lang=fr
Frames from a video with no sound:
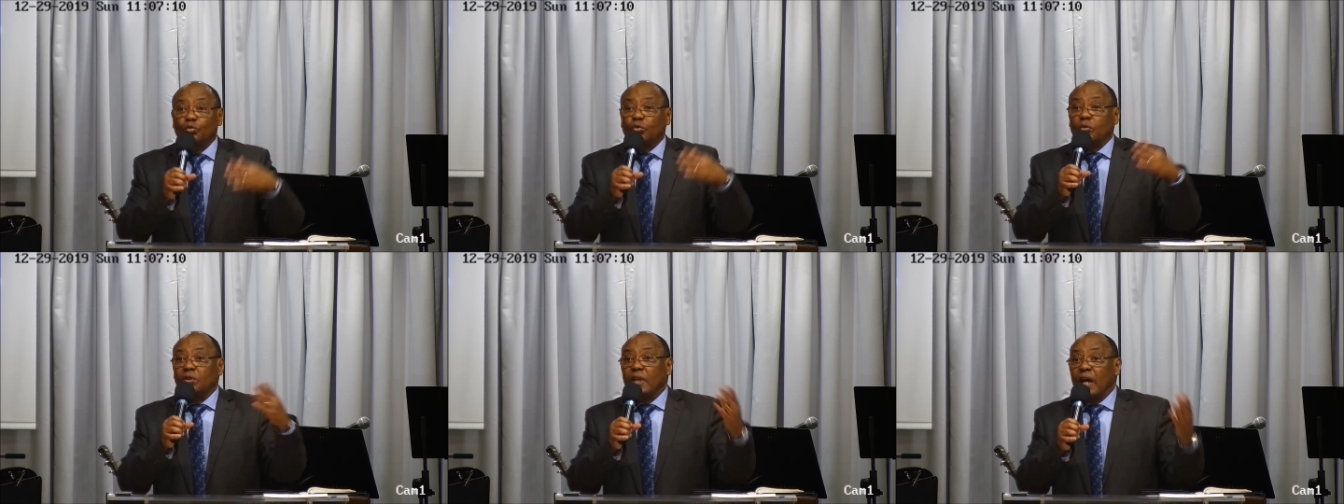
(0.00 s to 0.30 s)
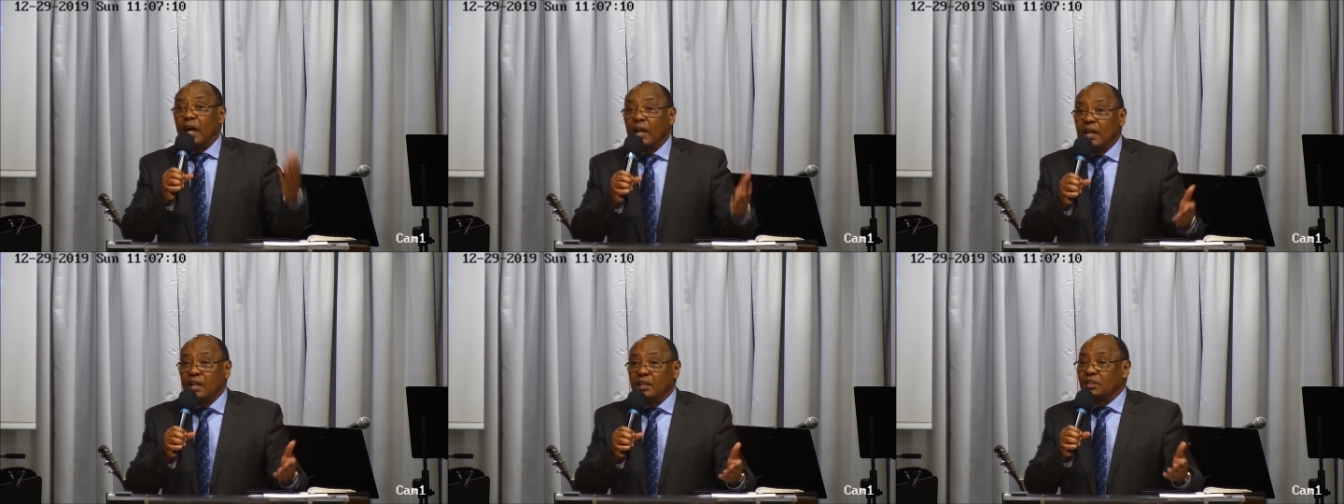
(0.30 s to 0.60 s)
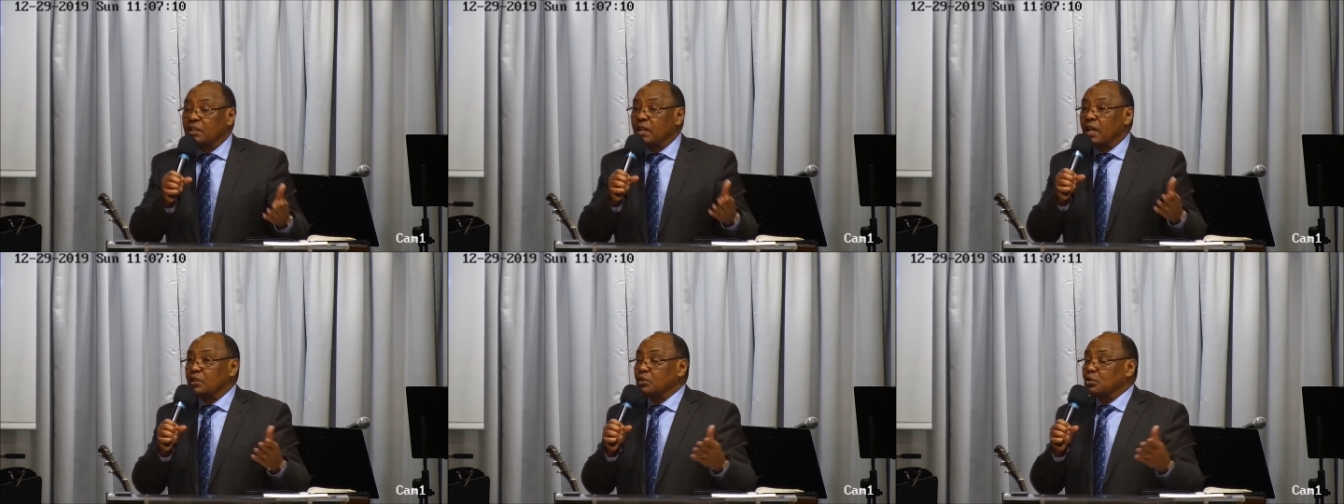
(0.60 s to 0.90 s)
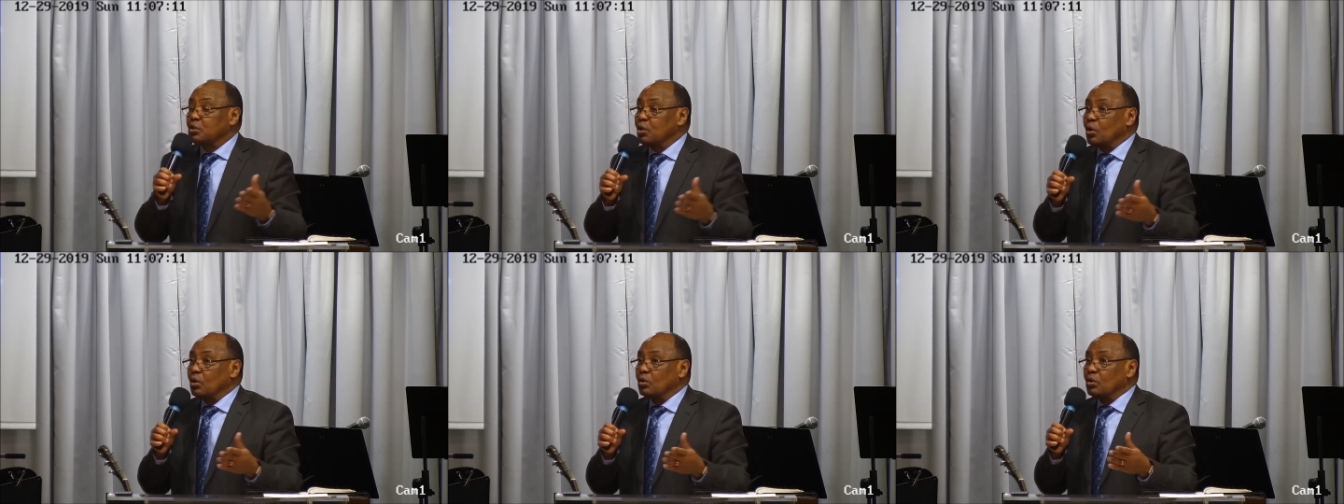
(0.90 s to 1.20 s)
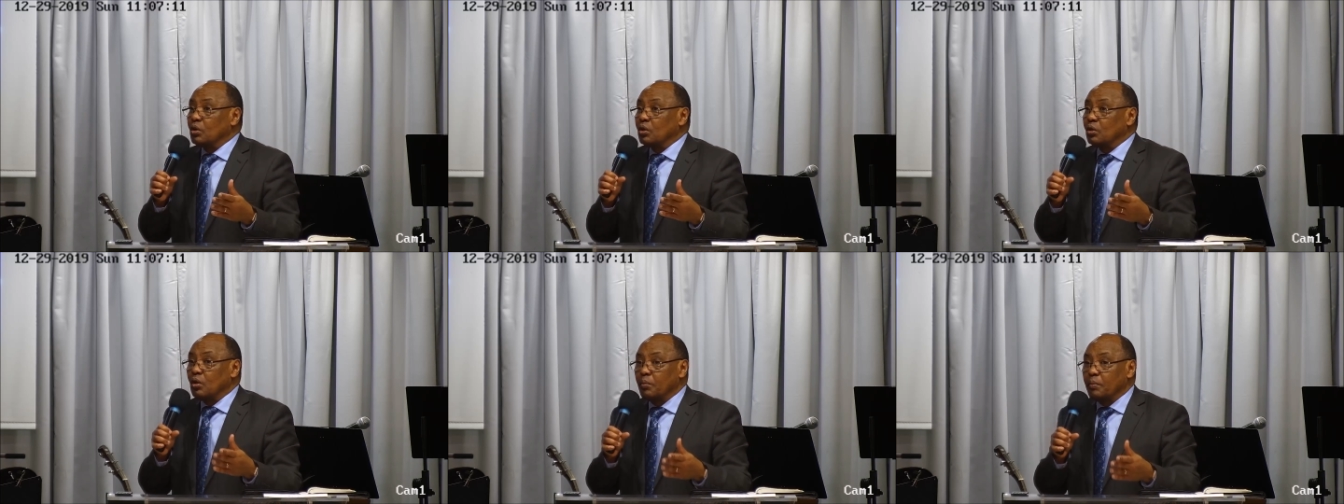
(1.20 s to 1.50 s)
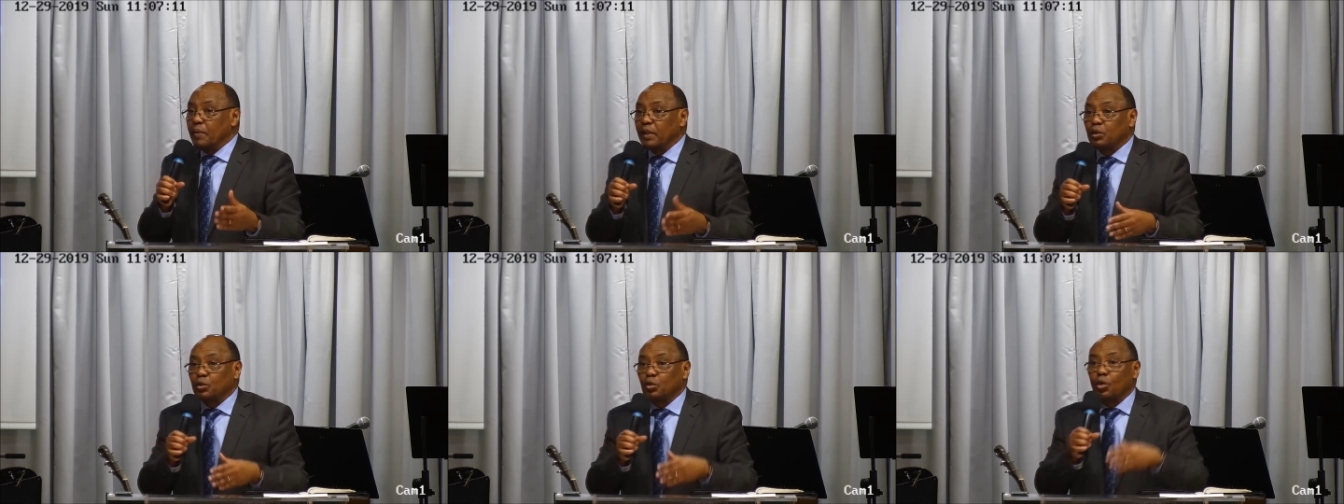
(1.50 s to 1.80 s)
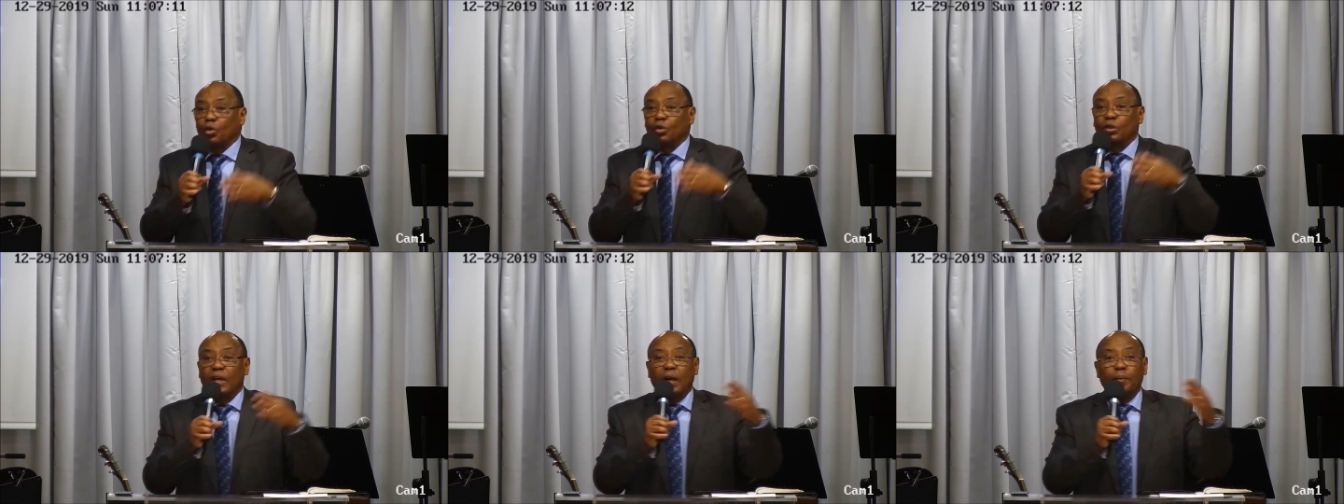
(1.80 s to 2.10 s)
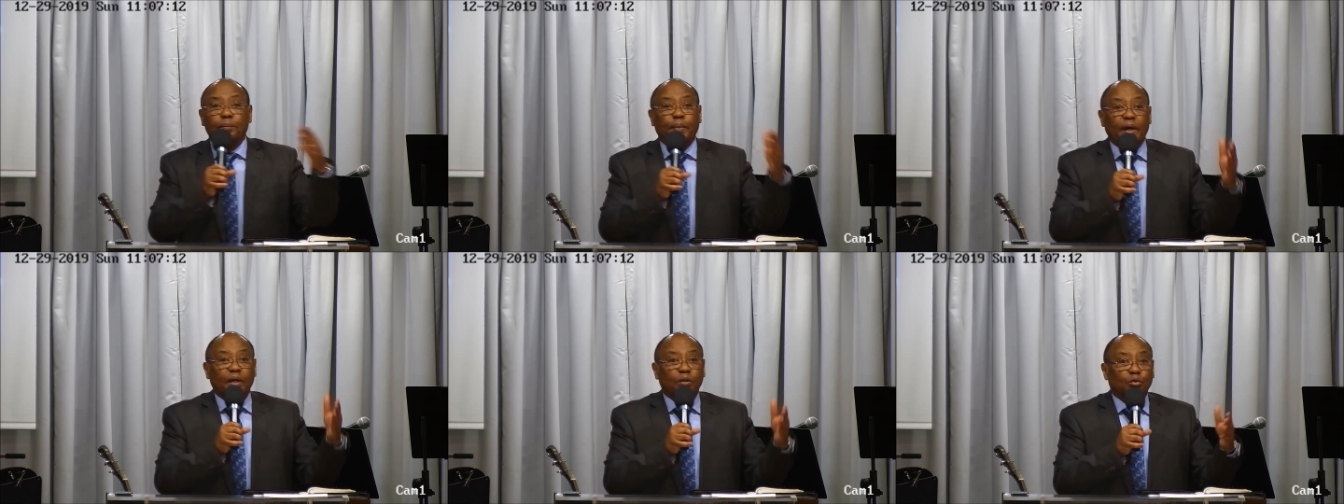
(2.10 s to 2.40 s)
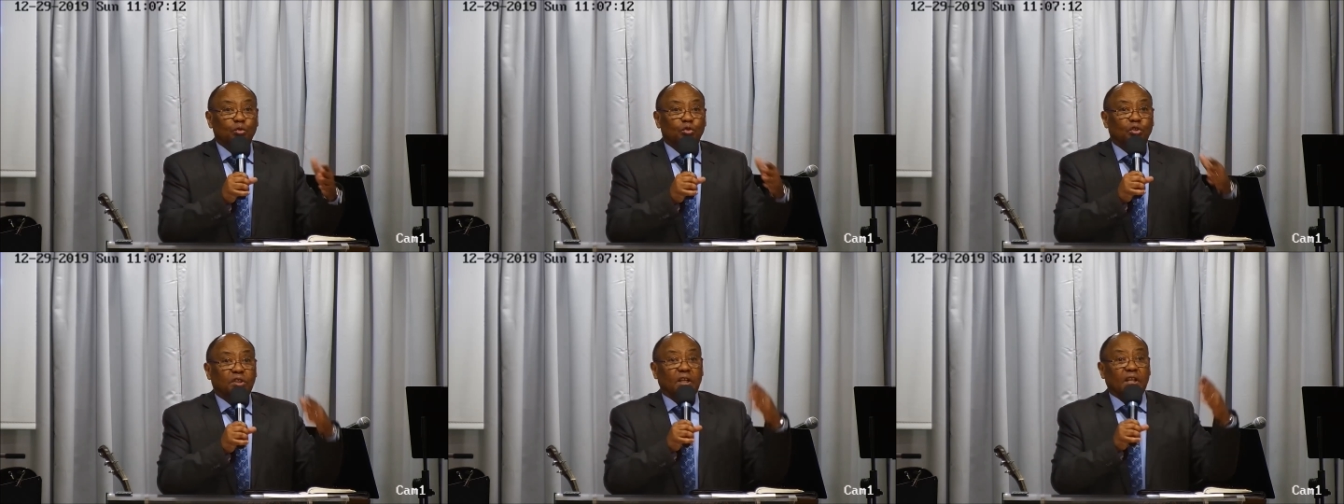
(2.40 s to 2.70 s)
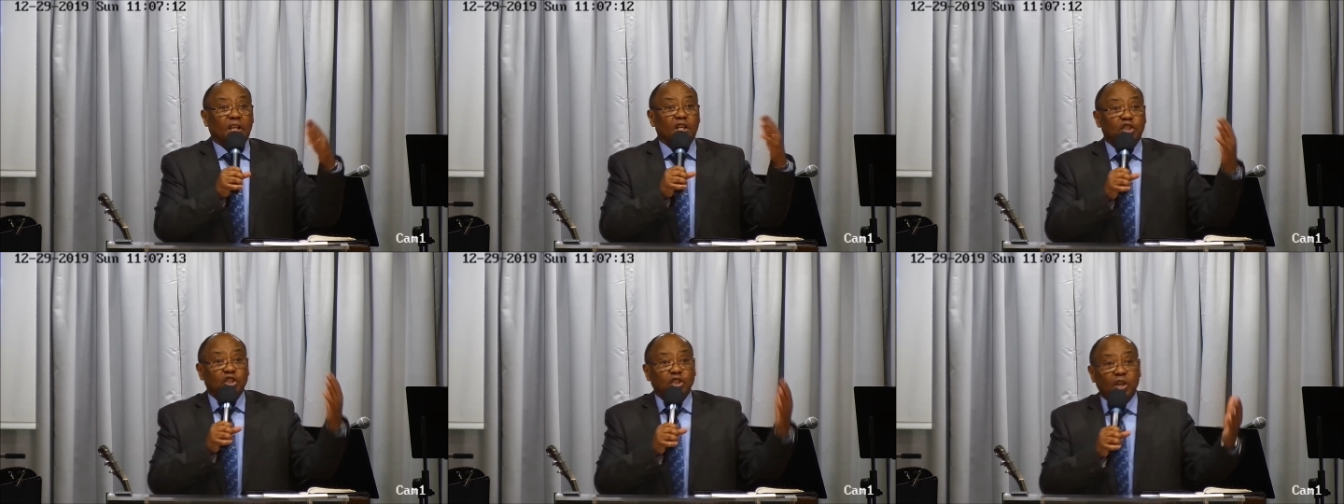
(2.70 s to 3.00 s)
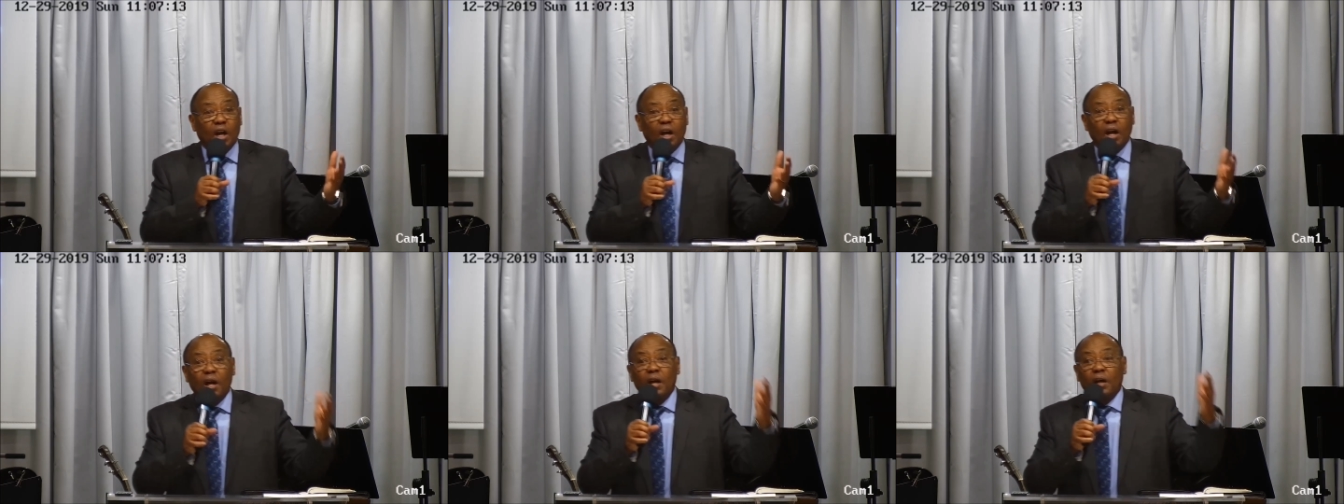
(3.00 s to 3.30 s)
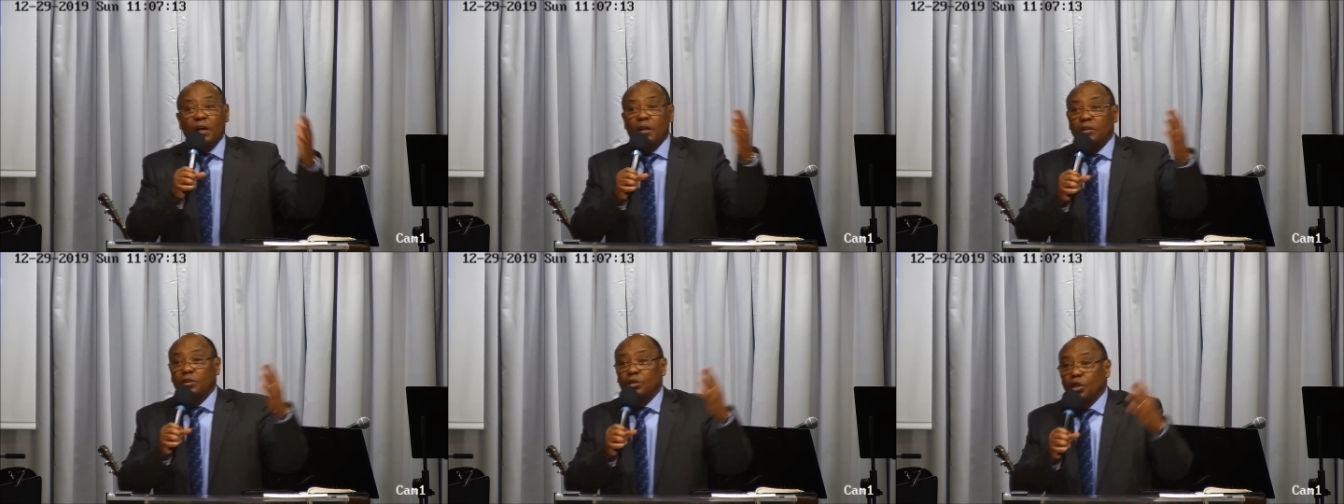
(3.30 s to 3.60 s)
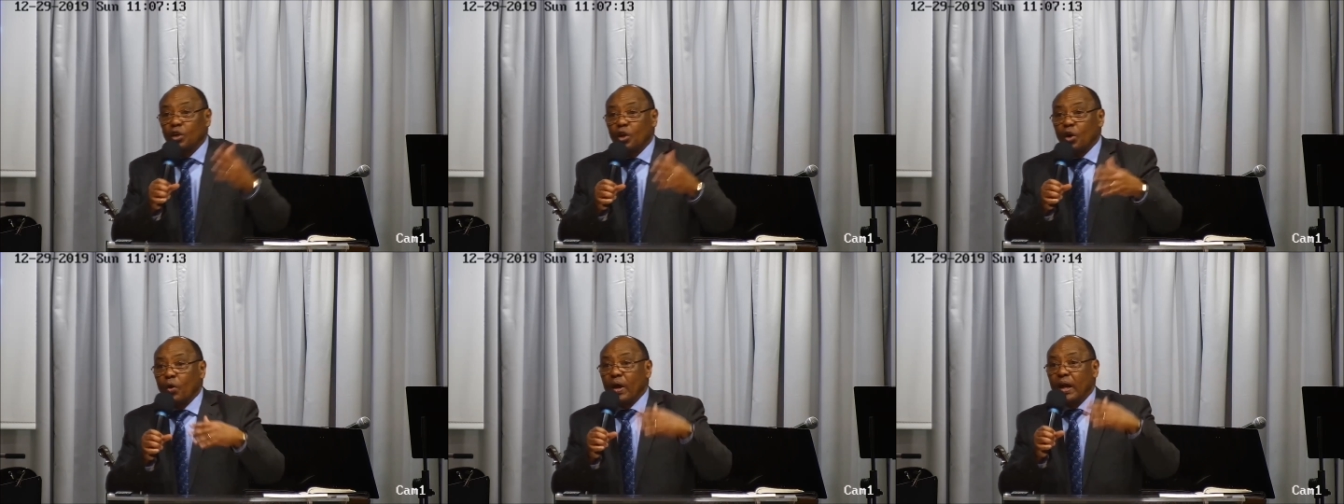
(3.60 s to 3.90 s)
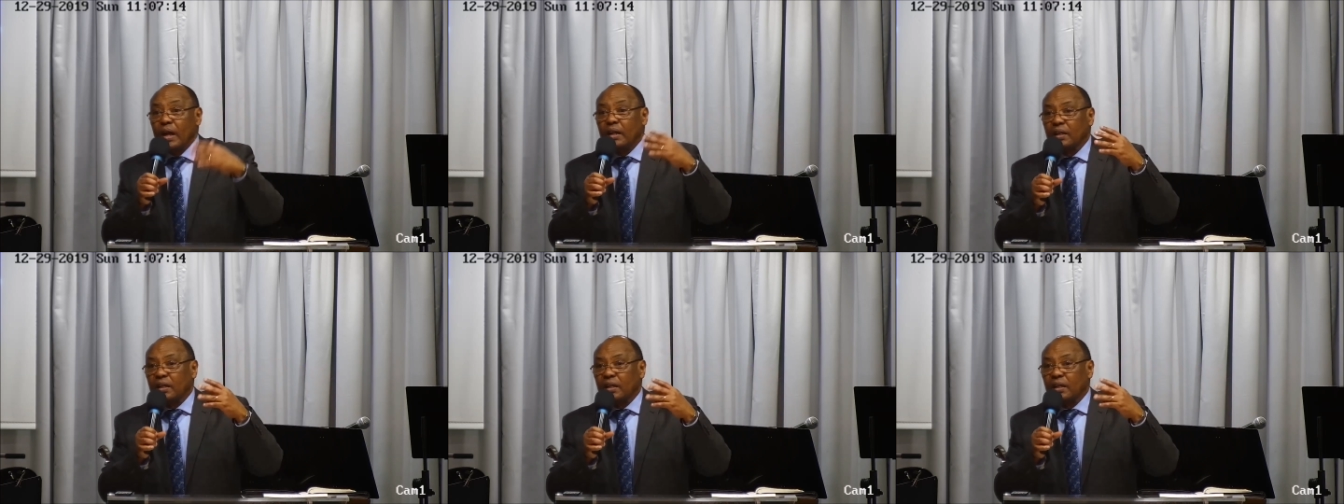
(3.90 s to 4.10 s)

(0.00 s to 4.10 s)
Dans les stations de, métro, dans, partout, c'est des chants de Noël,